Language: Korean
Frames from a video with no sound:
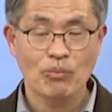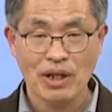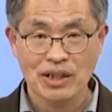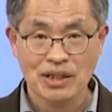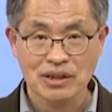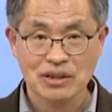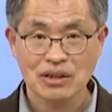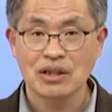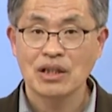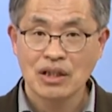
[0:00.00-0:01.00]

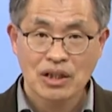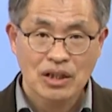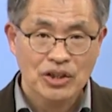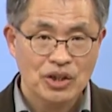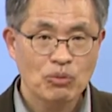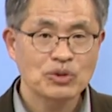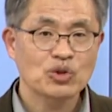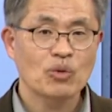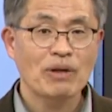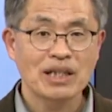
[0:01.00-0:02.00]
만들어서
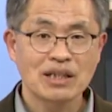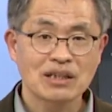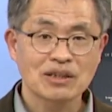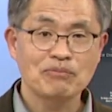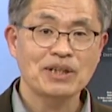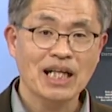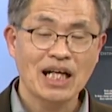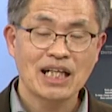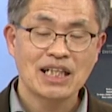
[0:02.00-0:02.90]
기본수로 만드는 겁니다.